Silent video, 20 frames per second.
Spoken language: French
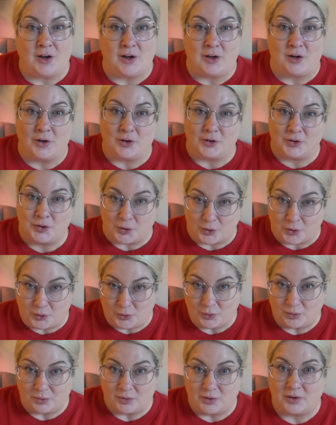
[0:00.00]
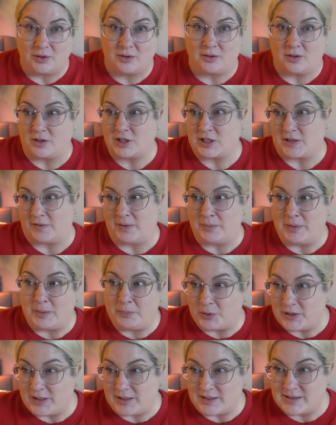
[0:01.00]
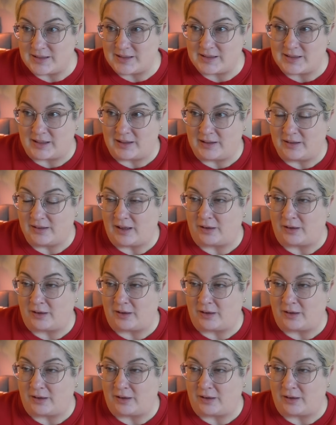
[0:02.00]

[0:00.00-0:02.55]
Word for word: le 2, que je savais même pas qu'il existait.